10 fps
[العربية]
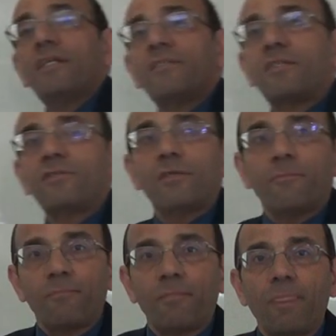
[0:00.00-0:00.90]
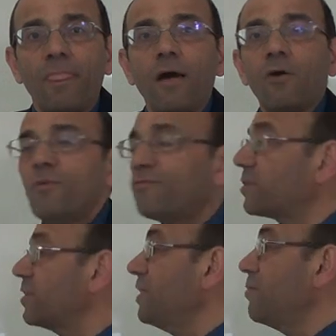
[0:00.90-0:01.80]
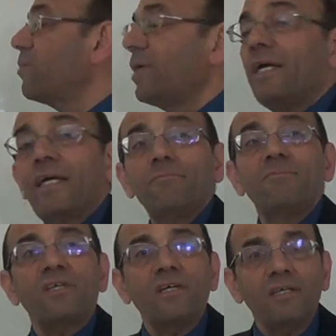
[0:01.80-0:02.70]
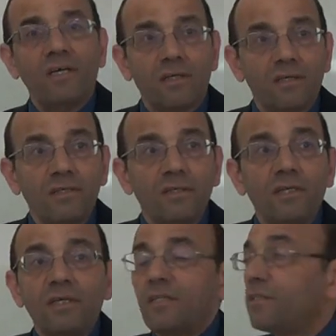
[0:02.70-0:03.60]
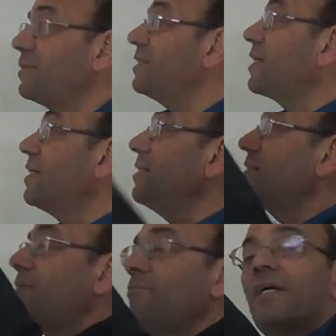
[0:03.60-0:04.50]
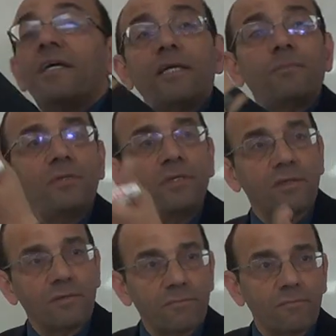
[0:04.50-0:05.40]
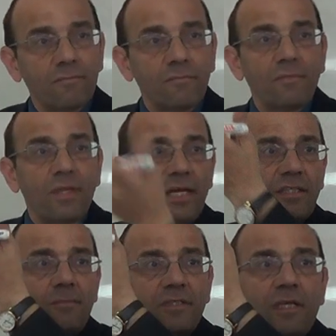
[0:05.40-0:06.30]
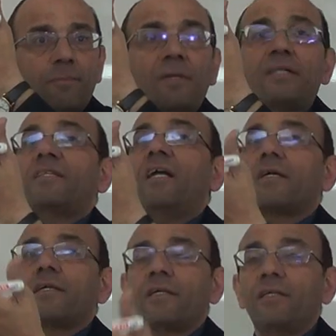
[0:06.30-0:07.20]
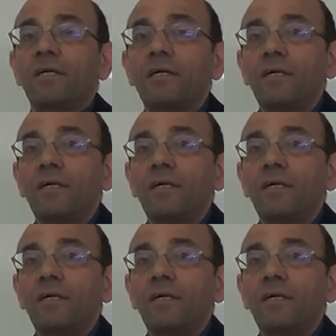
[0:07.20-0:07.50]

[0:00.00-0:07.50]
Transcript: للسيستم ومفترضين انه اي ام صحيحه اذا بدك هذيك سميها اي بي اي تبعت البلانت الحقيقيه